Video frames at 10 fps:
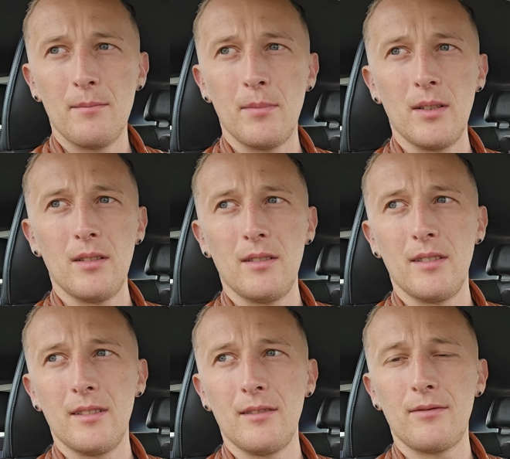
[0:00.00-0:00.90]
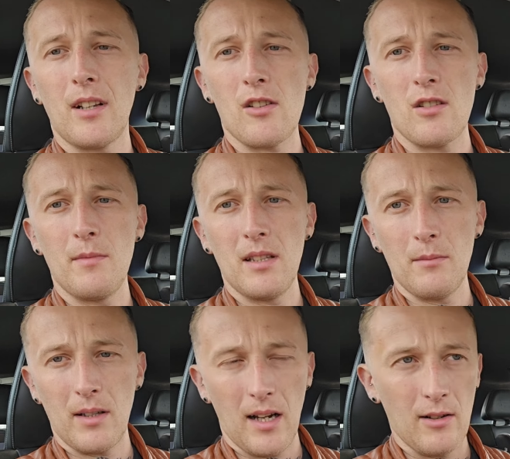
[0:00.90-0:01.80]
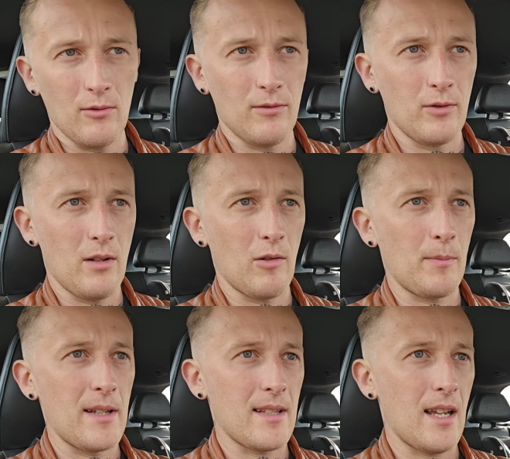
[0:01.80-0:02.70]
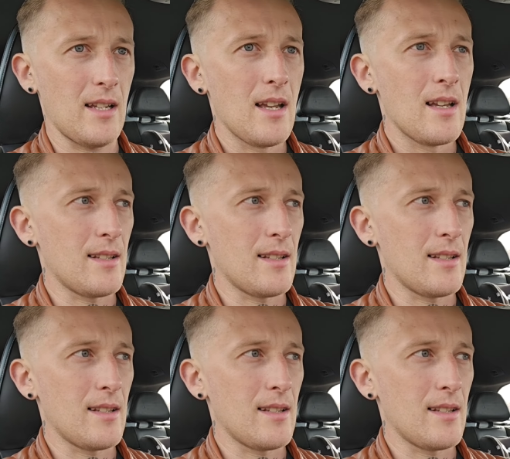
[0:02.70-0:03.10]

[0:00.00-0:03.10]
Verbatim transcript: bo e, w każdym innym kraju w Unii Europejskiej